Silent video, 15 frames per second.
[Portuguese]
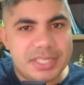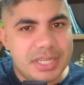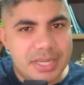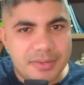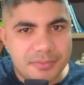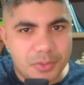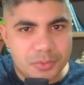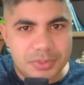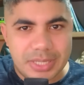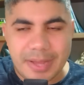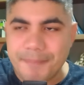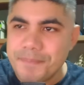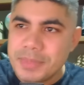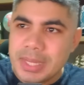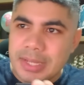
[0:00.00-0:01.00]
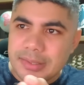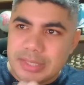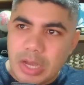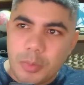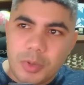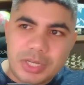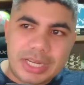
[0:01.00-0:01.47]
te revoltar.
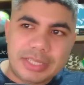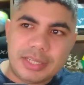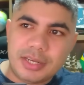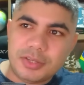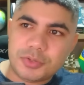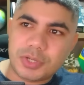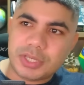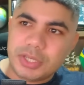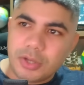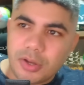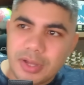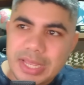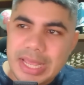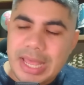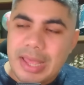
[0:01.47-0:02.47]
Dá uma olhada nisso aqui, ó.